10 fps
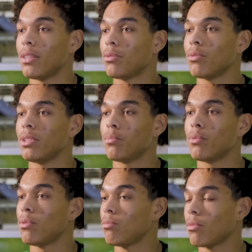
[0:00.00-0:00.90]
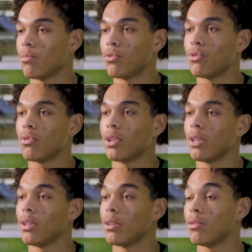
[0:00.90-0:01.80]
tête sur les épaules, comme toujours,
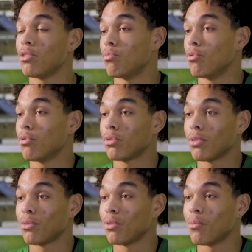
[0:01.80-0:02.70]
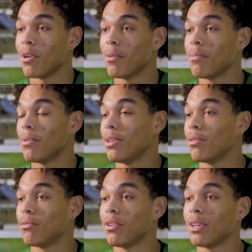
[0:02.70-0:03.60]
et je me concentre sur moi-même et
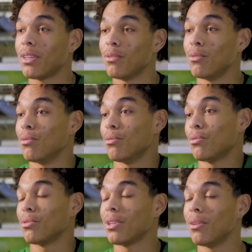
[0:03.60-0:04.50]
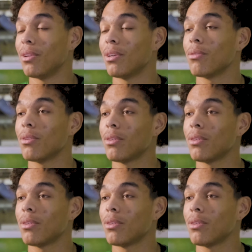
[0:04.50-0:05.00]
on verra ce que ça donnera.